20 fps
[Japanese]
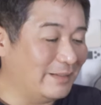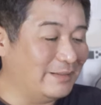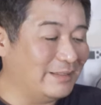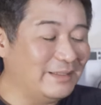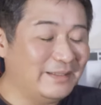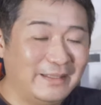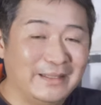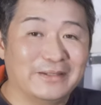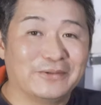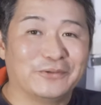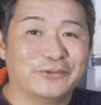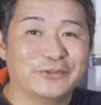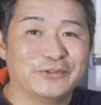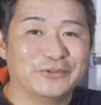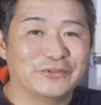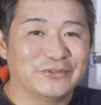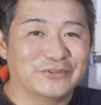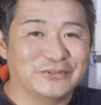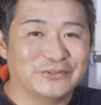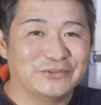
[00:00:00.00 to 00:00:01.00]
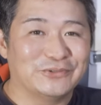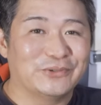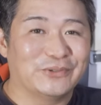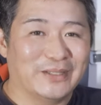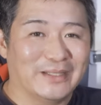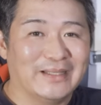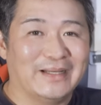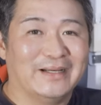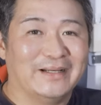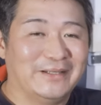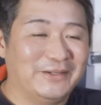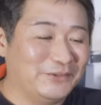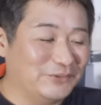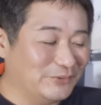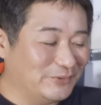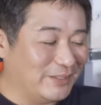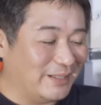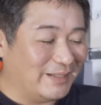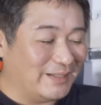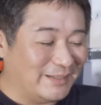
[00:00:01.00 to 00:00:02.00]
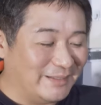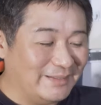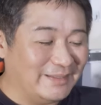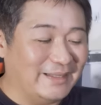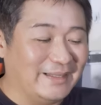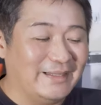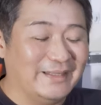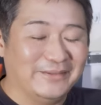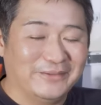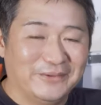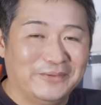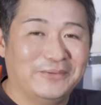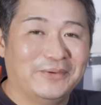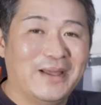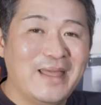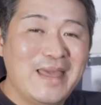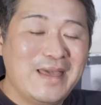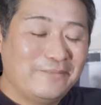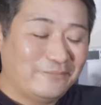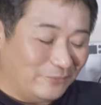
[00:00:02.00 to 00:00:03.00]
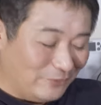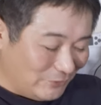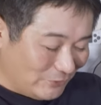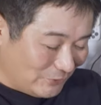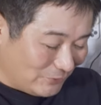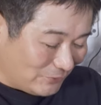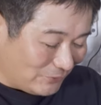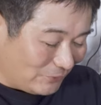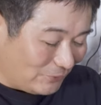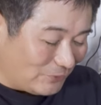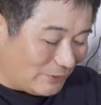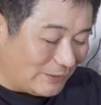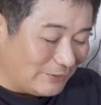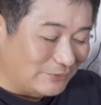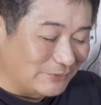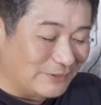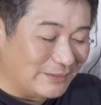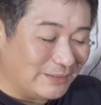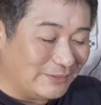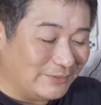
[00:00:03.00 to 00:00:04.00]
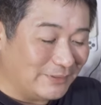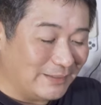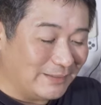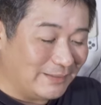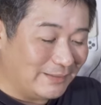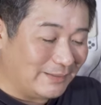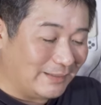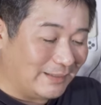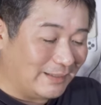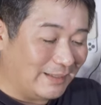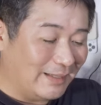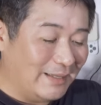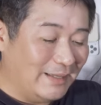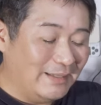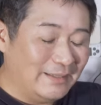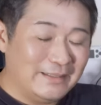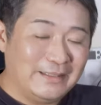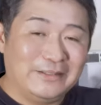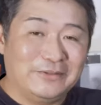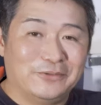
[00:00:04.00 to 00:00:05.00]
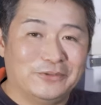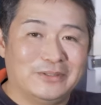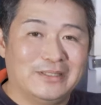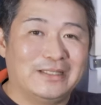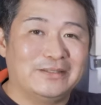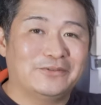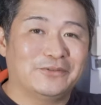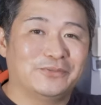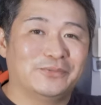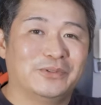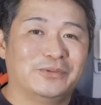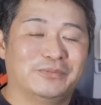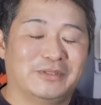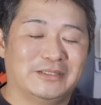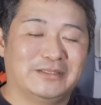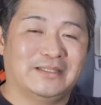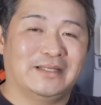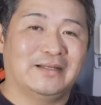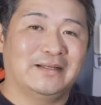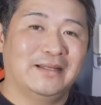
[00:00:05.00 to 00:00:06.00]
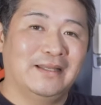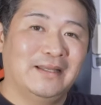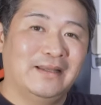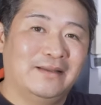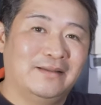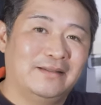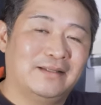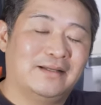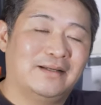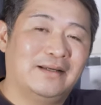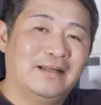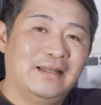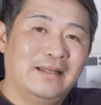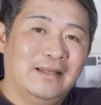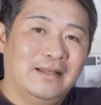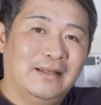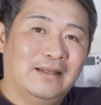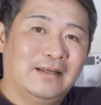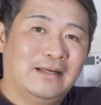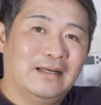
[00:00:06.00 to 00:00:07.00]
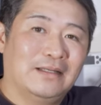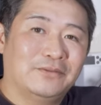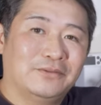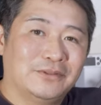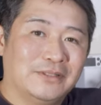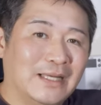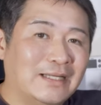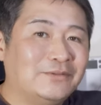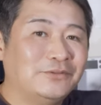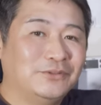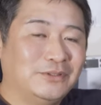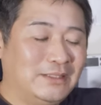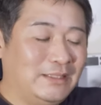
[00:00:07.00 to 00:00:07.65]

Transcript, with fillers: なんでねこういうことをするのかなよく分かんないけど、もうちょっと大きくしてくれてたらいいのになと思いました。だからあの逆